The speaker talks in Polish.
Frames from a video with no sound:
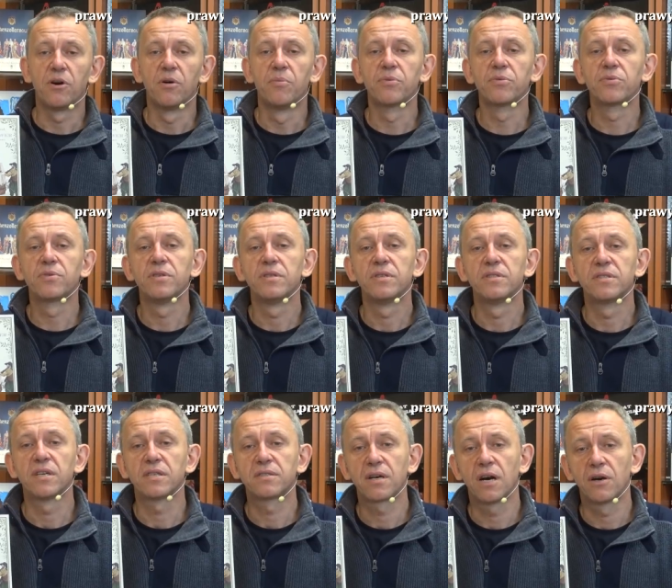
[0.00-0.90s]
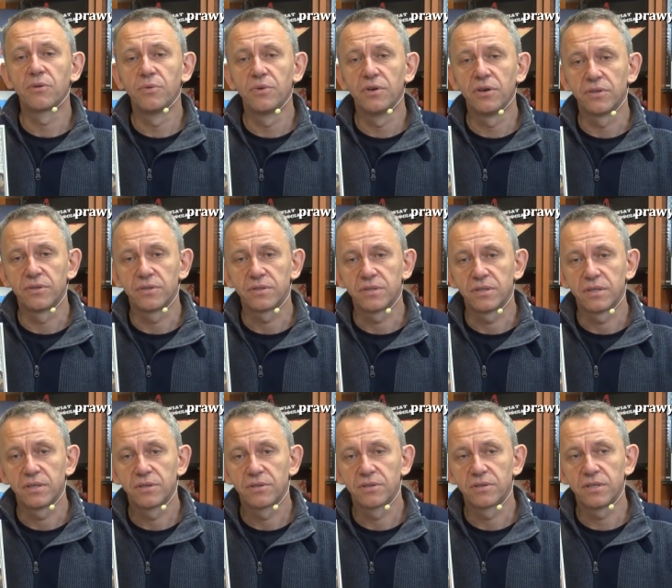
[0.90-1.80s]
obrót
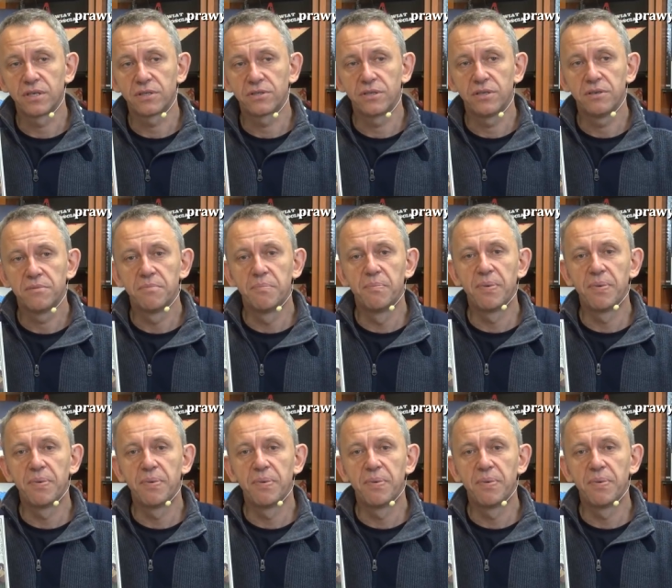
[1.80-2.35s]
zaskakujący. To znaczy,